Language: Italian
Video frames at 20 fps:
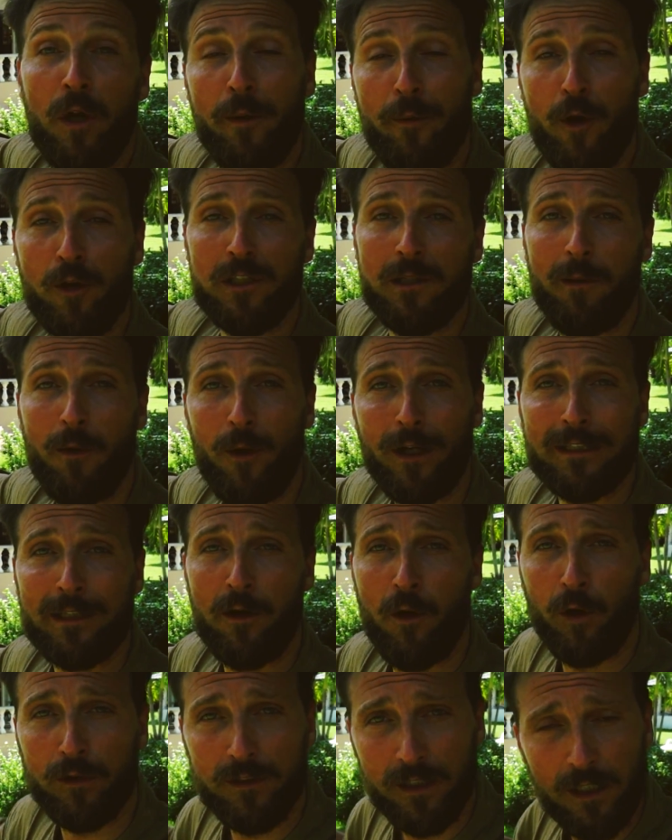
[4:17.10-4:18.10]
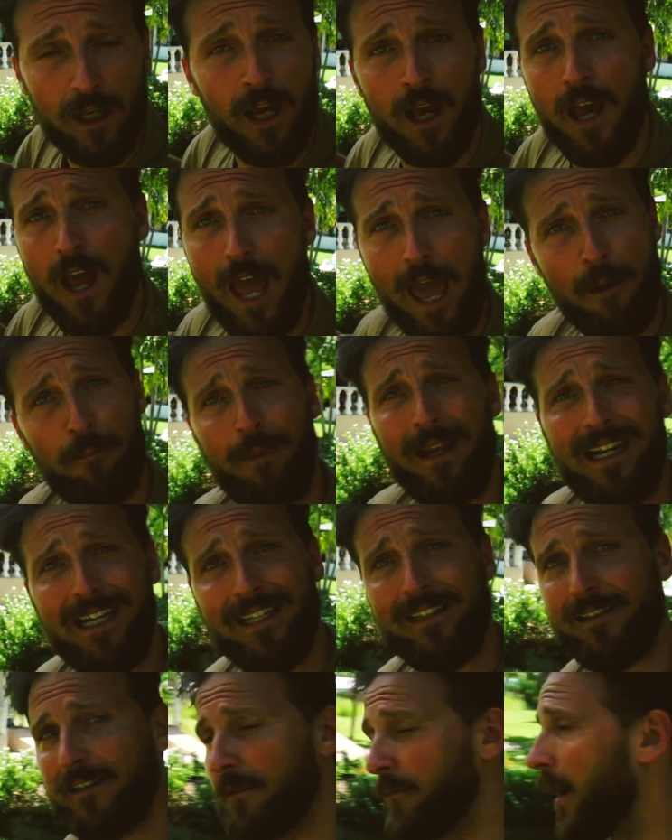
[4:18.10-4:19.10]
le prossime quattro notti, è
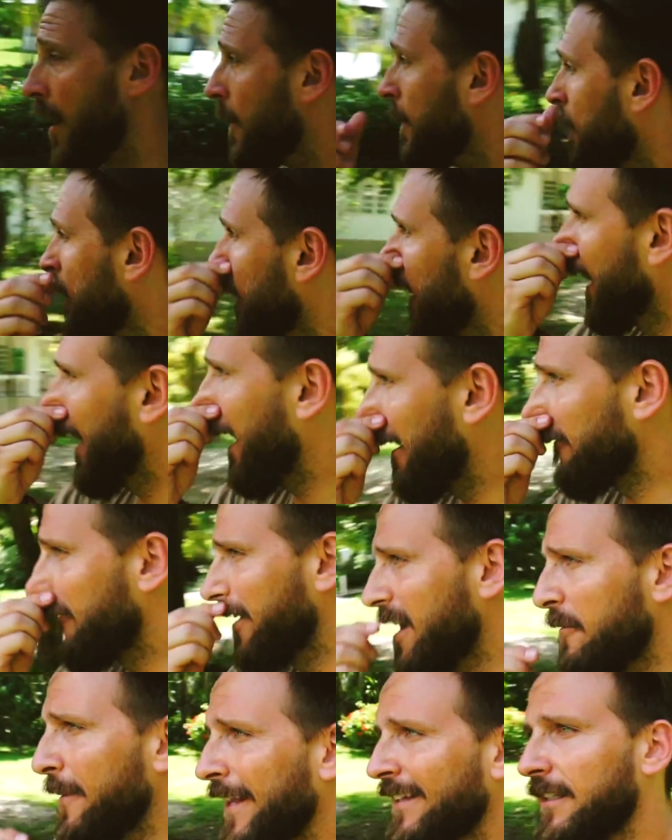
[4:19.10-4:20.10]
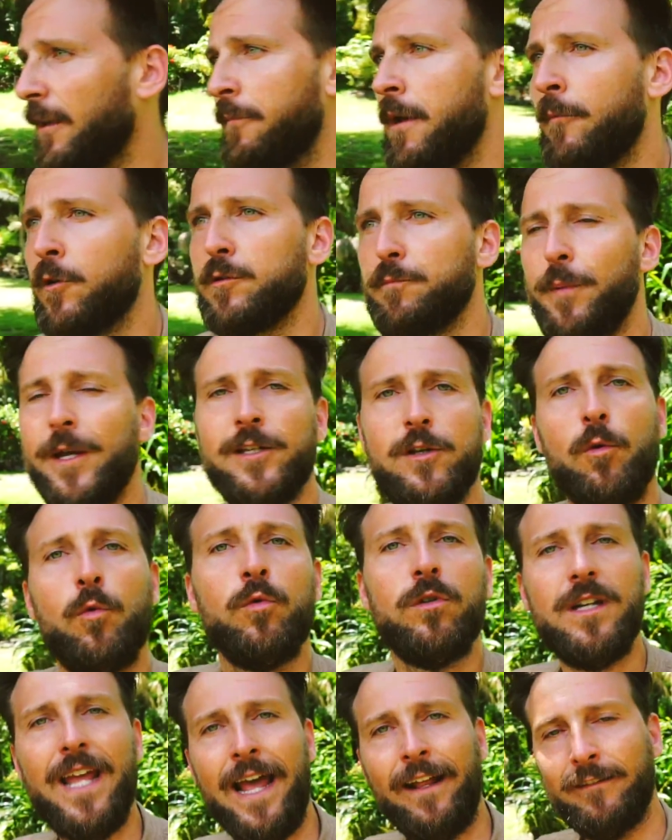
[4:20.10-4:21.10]
bellissima e veramente abbiamo speso
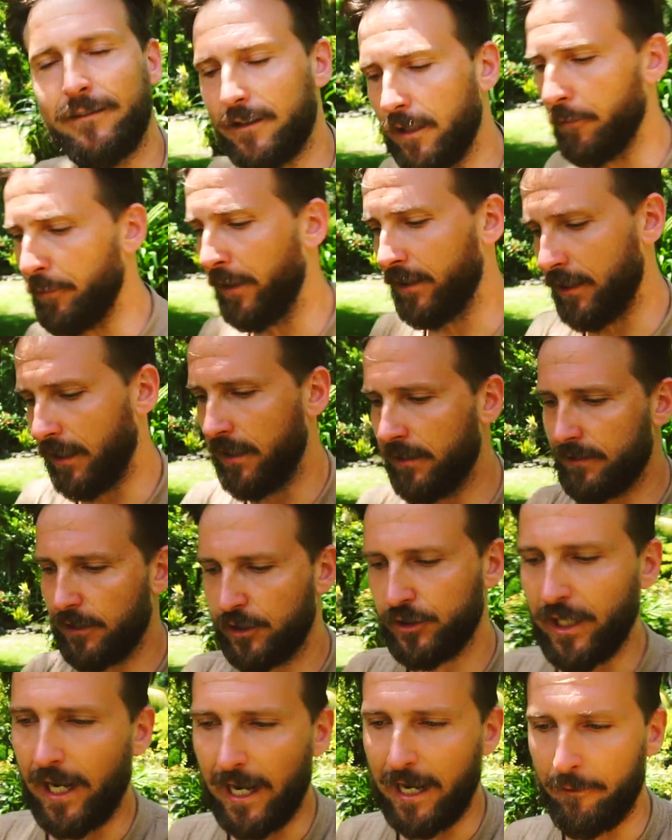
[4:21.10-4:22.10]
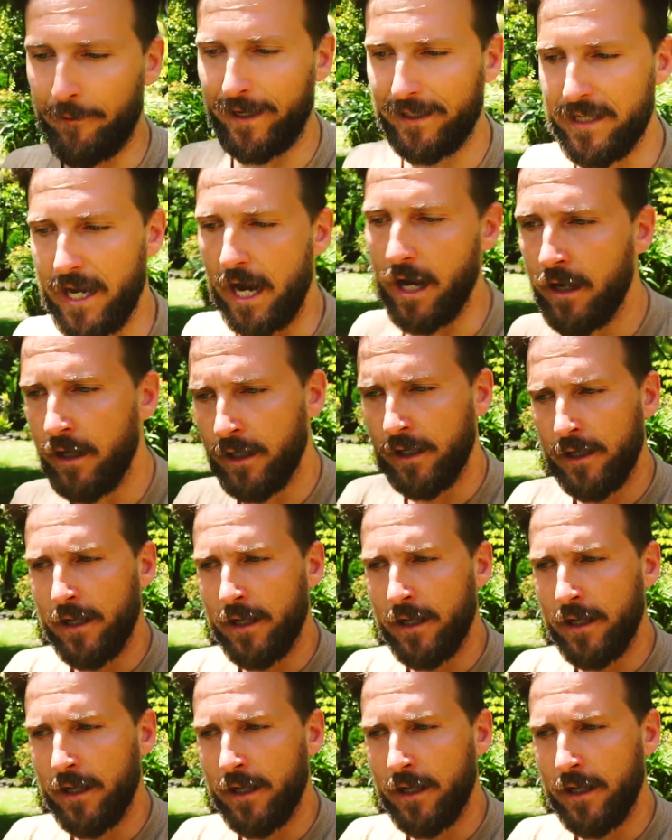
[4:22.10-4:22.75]
un niente perché alle Seychelles la media